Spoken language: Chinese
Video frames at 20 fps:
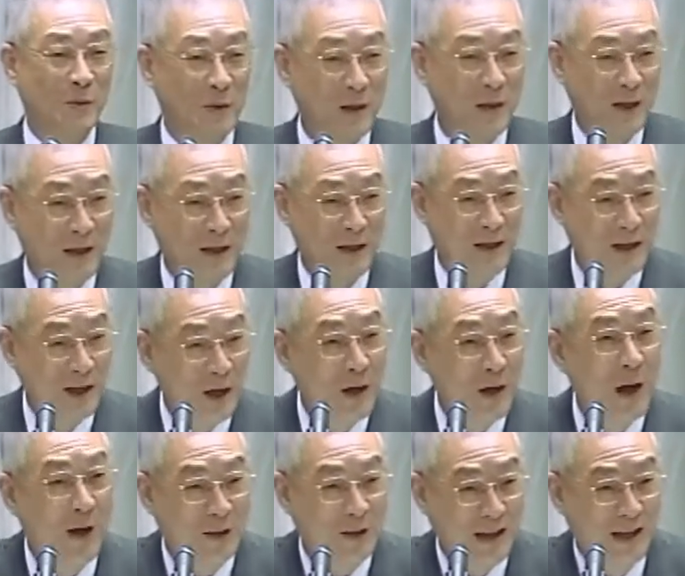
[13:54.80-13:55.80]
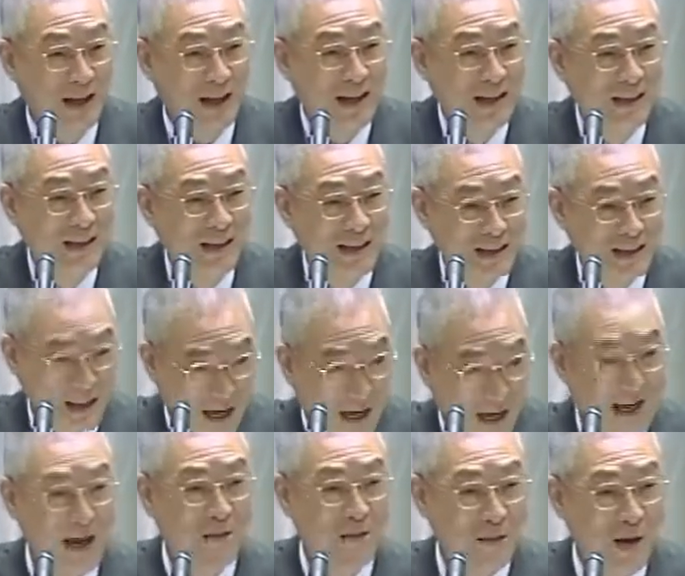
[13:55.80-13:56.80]
的都要的，前
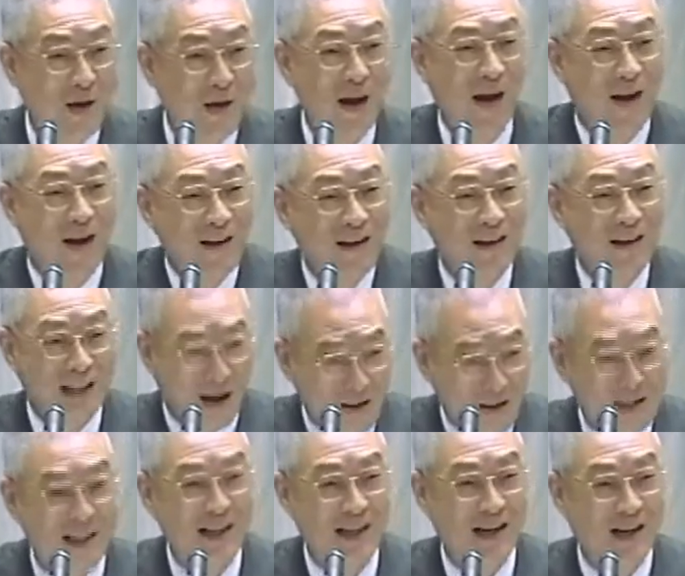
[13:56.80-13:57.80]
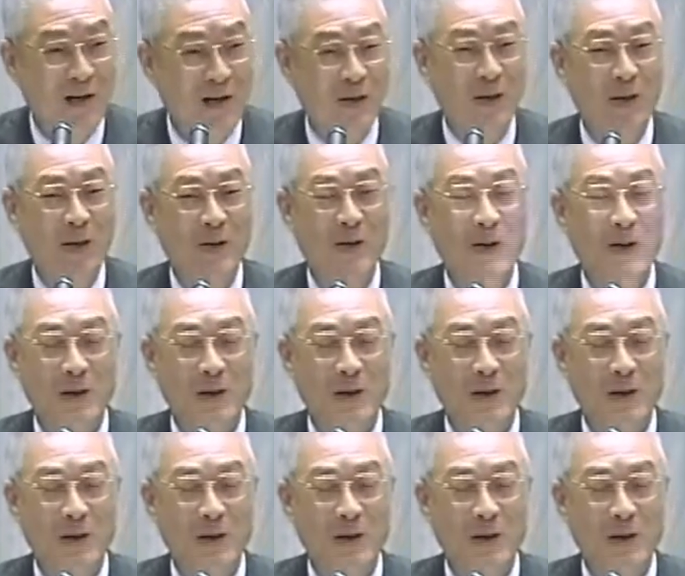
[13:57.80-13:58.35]
年报告到这里告一段落。